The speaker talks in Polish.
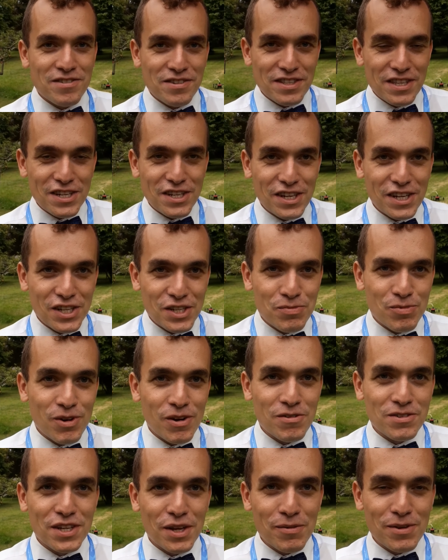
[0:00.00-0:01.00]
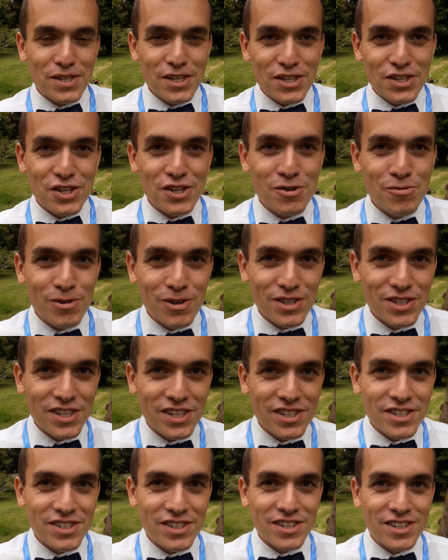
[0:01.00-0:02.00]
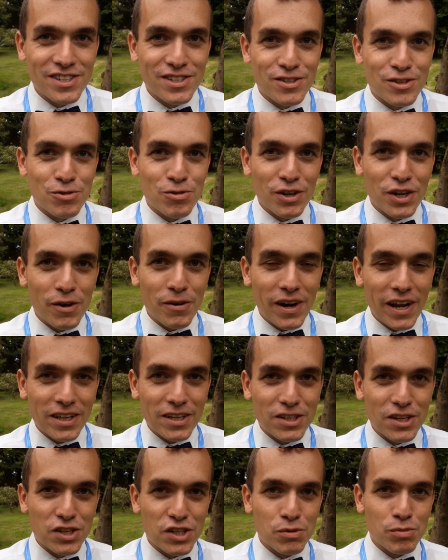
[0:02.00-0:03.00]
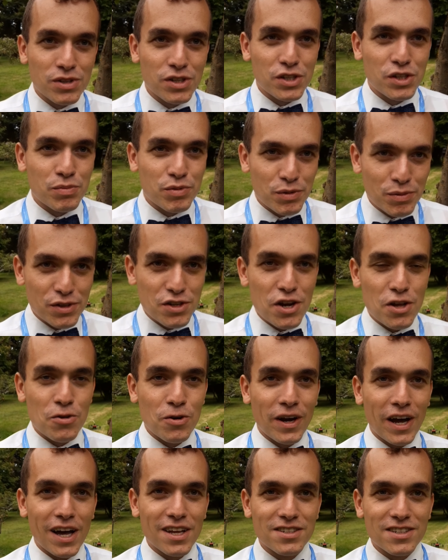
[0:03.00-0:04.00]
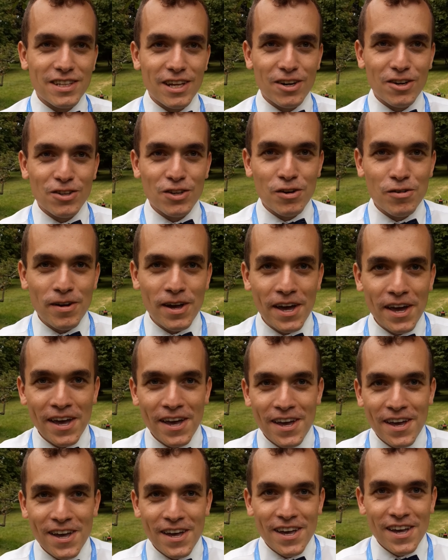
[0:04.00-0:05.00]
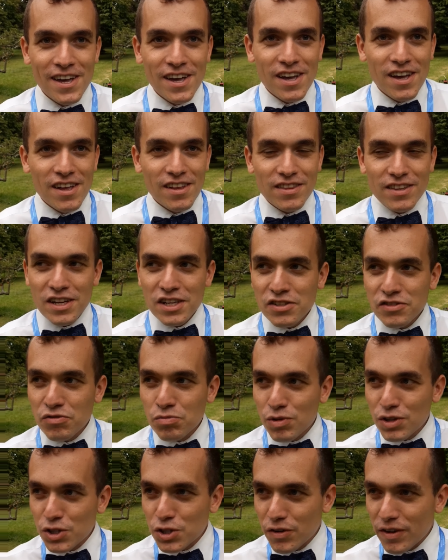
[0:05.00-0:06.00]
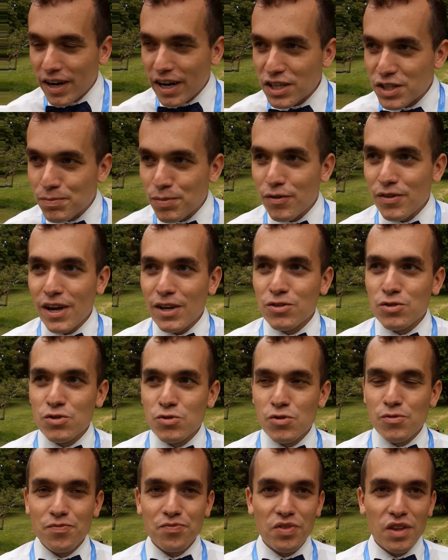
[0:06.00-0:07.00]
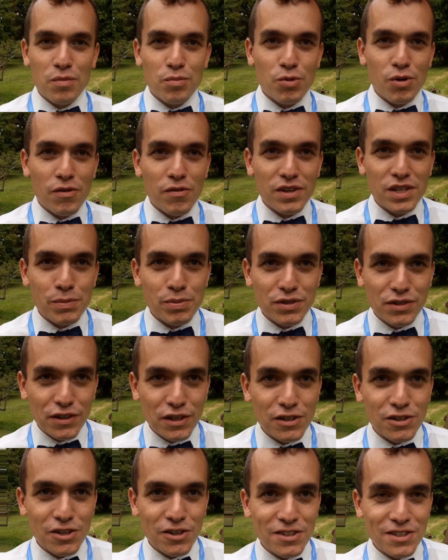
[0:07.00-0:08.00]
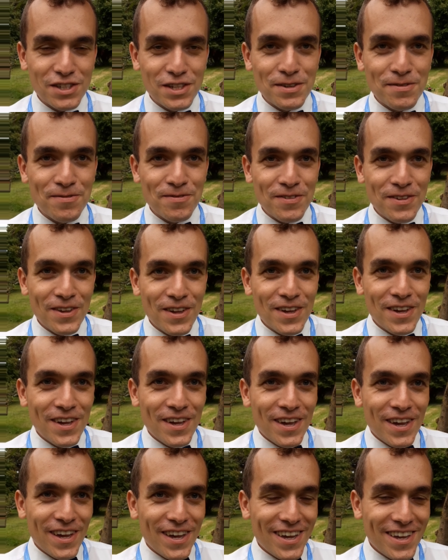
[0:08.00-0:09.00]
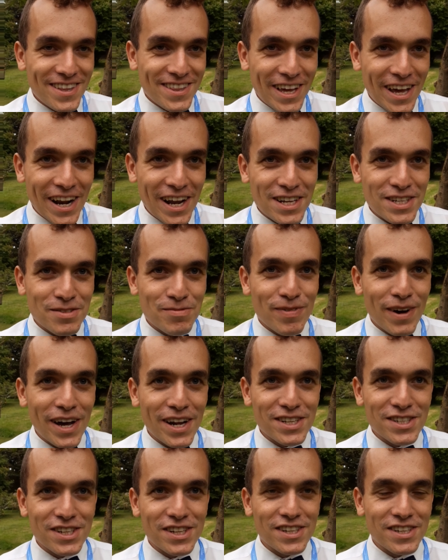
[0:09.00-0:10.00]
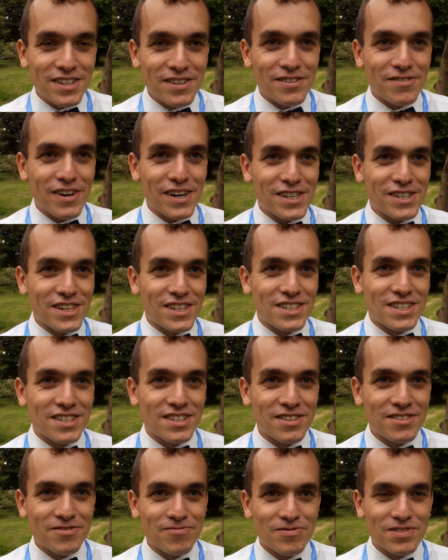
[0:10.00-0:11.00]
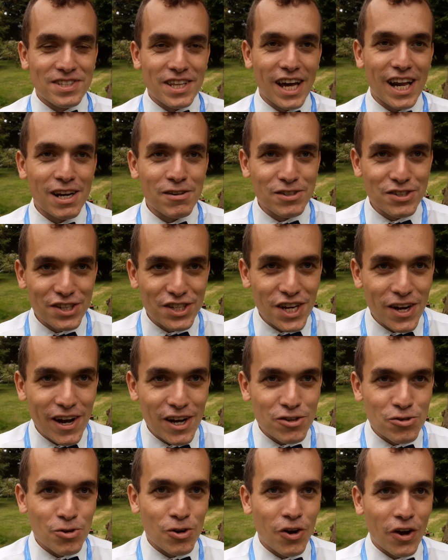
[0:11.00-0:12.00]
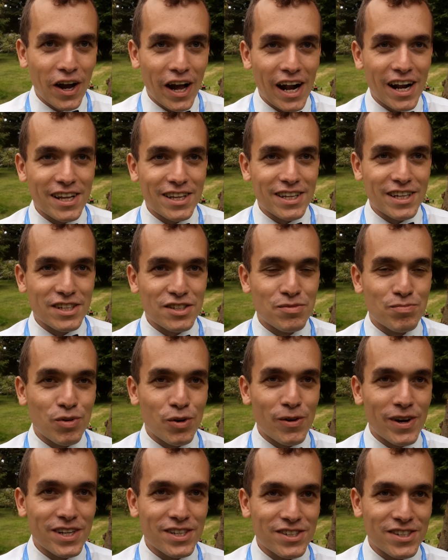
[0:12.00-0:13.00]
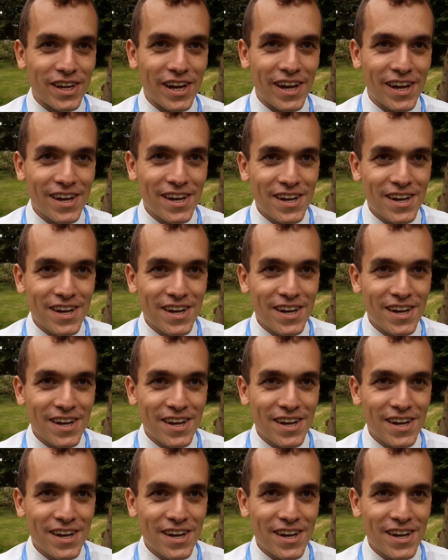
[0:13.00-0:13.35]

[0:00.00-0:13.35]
Też kiedyś byłem w Sejmie Dzieci i Młodzieży, czy członkiem Rady Dzieci i Młodzieży przy Edukacji Narodowej. Też w Młodzieżowej Radzie Powiatu byłem wiceprzewodniczącym. No teraz bardziej właśnie staram się działać tu lokalnie, społecznie.